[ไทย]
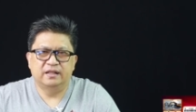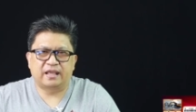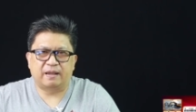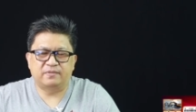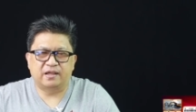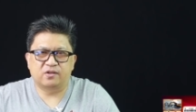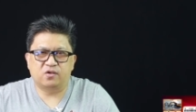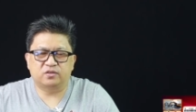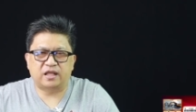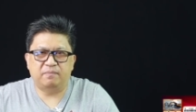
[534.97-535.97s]
นะครับอย่างไร
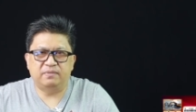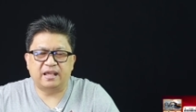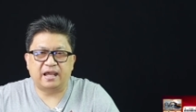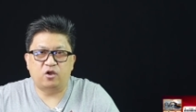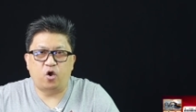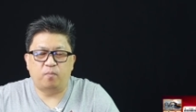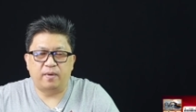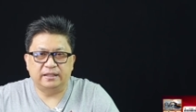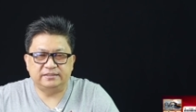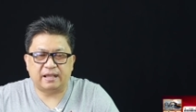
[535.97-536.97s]
ก็ตามมีการออก
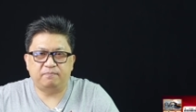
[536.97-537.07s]
หมาย